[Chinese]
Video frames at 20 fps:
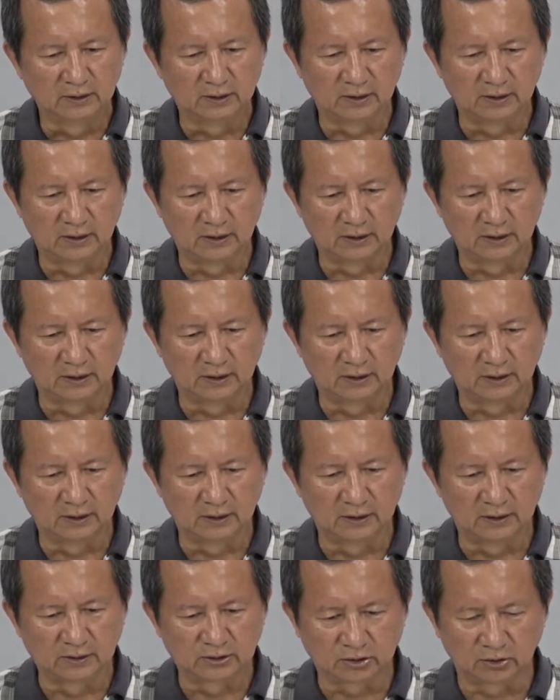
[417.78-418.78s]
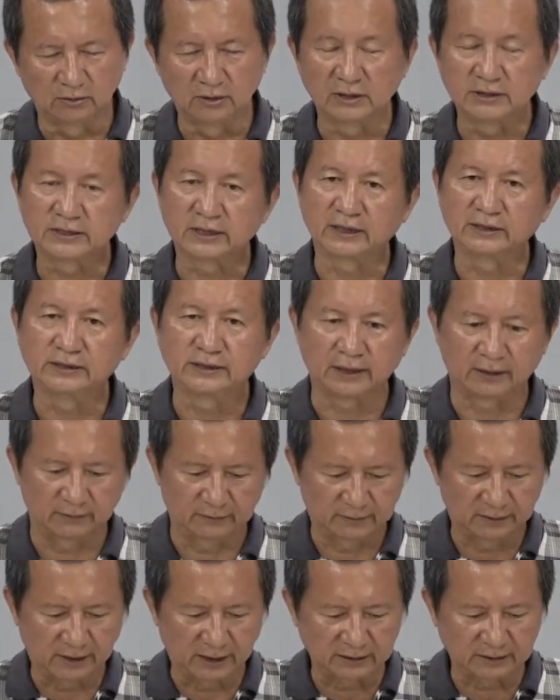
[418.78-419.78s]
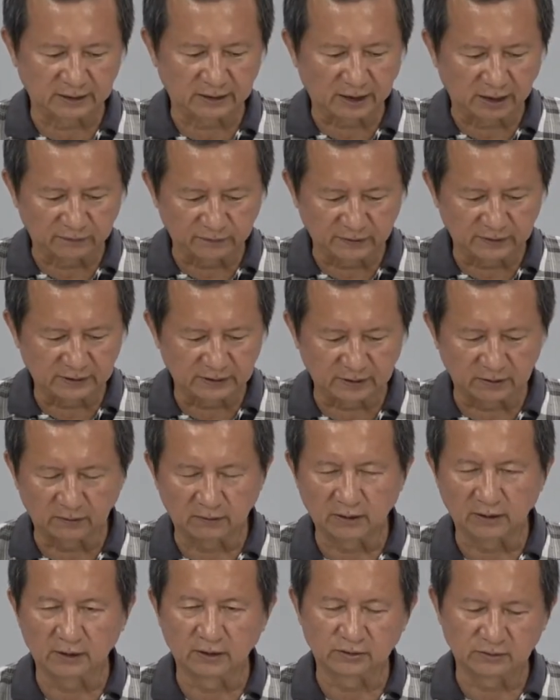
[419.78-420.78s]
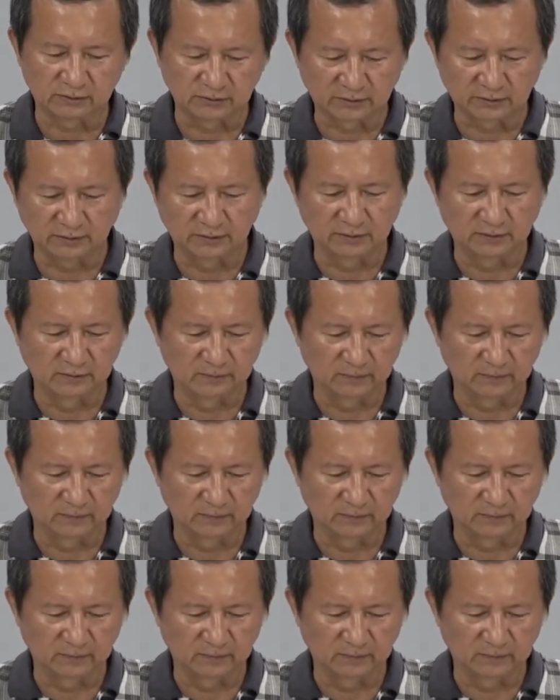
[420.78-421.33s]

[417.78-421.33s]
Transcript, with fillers: 呃，熟能生巧。而这台飞机的话呢，就是